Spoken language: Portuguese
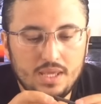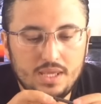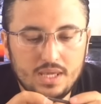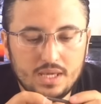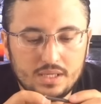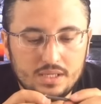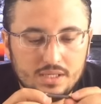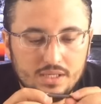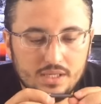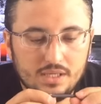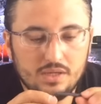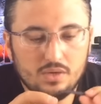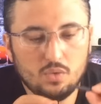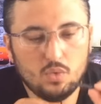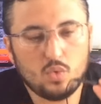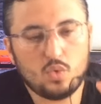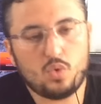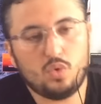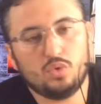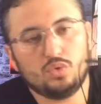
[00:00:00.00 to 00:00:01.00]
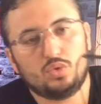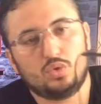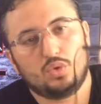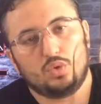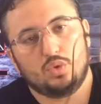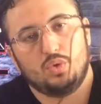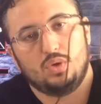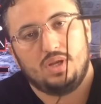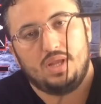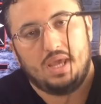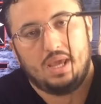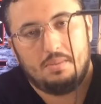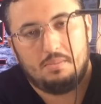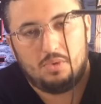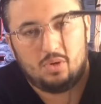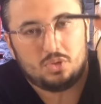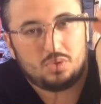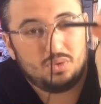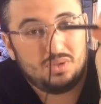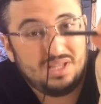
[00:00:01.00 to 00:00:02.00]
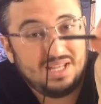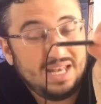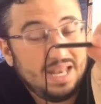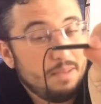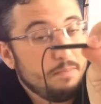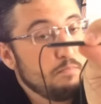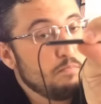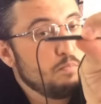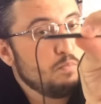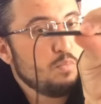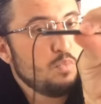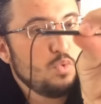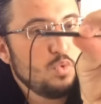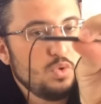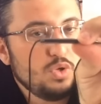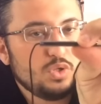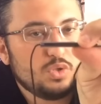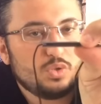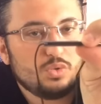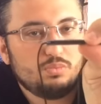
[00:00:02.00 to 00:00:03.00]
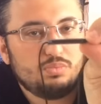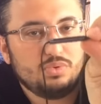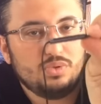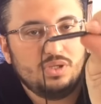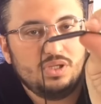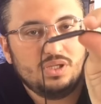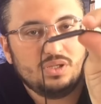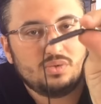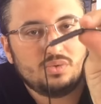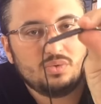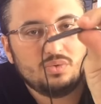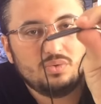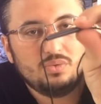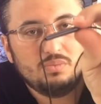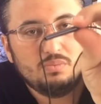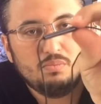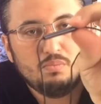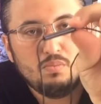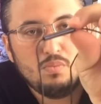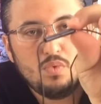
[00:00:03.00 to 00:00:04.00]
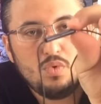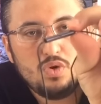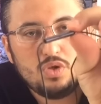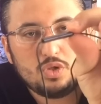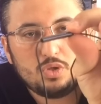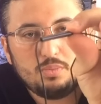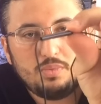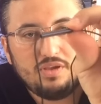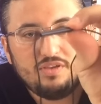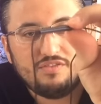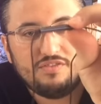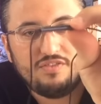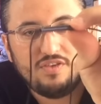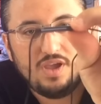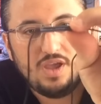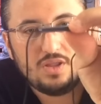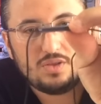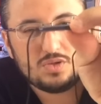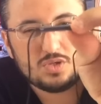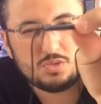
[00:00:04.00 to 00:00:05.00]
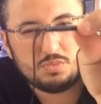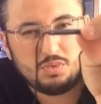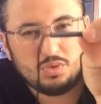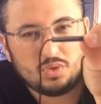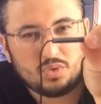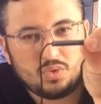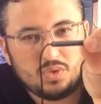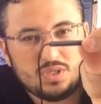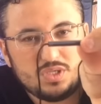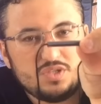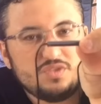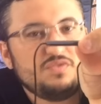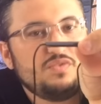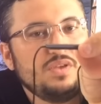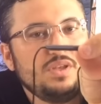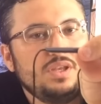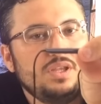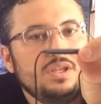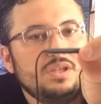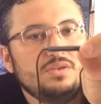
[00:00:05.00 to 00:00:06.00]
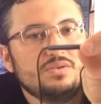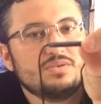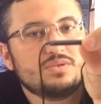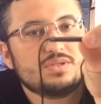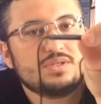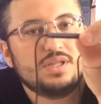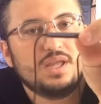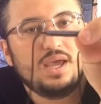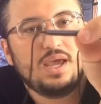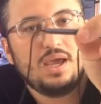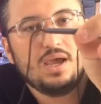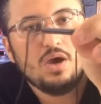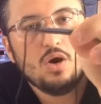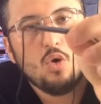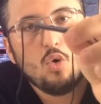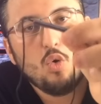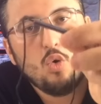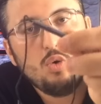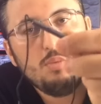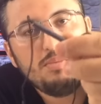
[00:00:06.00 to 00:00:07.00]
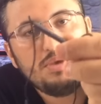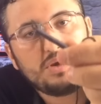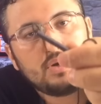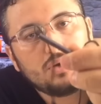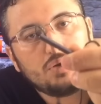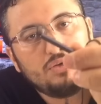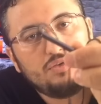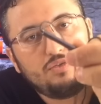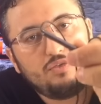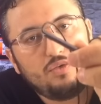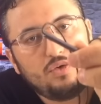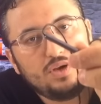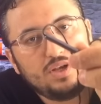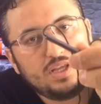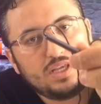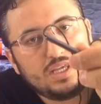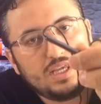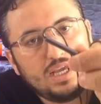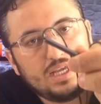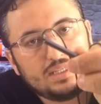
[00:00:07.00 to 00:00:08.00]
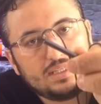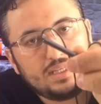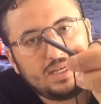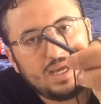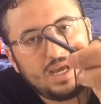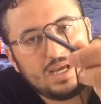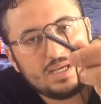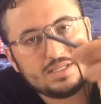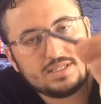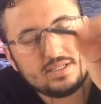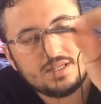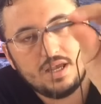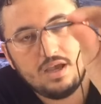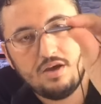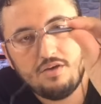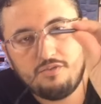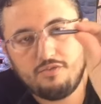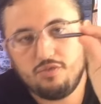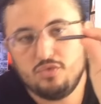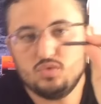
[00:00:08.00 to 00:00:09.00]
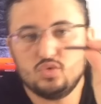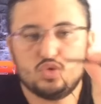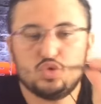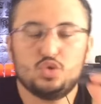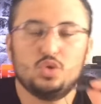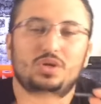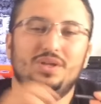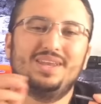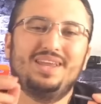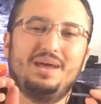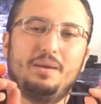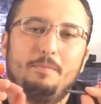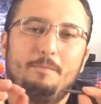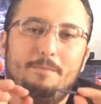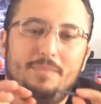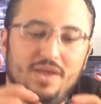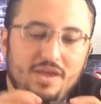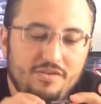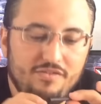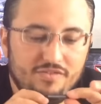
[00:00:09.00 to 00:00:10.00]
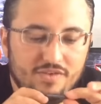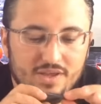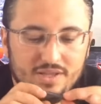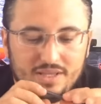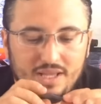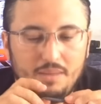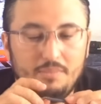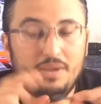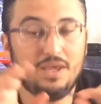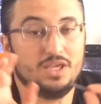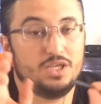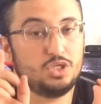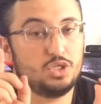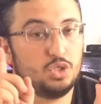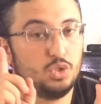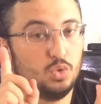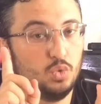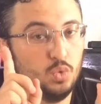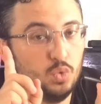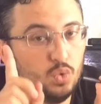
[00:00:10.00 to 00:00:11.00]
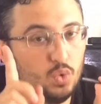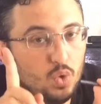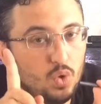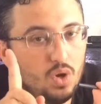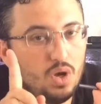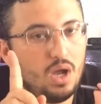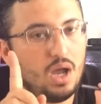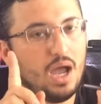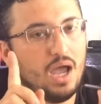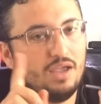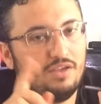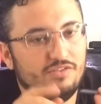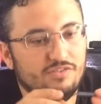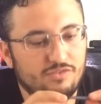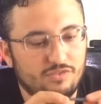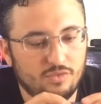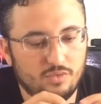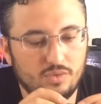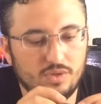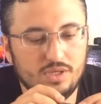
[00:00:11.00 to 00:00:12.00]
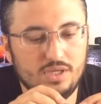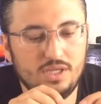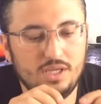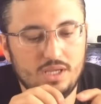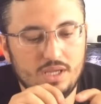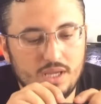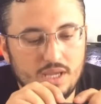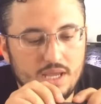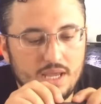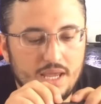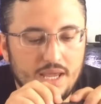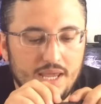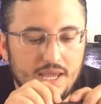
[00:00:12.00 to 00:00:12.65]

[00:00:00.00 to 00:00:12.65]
E aqui o controle remoto dele é muito bonito, muito bem feito, os botões fininhos, né? o microfone aqui atrás funciona perfeitamente. No iPhone,